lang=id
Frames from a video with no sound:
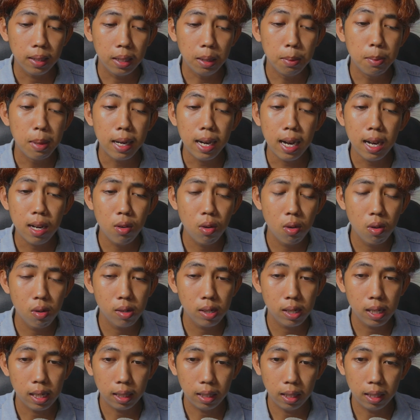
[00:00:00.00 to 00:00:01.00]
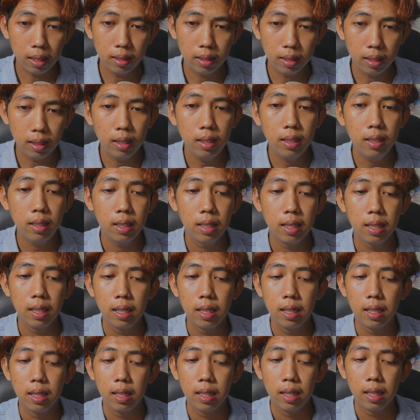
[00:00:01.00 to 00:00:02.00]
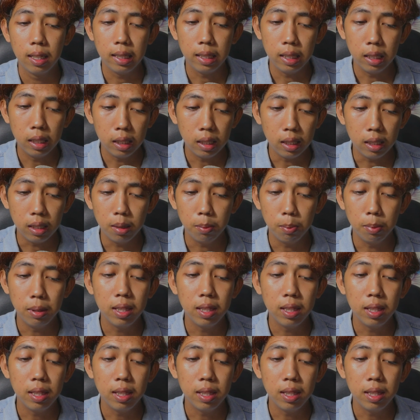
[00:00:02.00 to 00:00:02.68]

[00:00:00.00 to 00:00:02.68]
Gimana dong kata si Lily.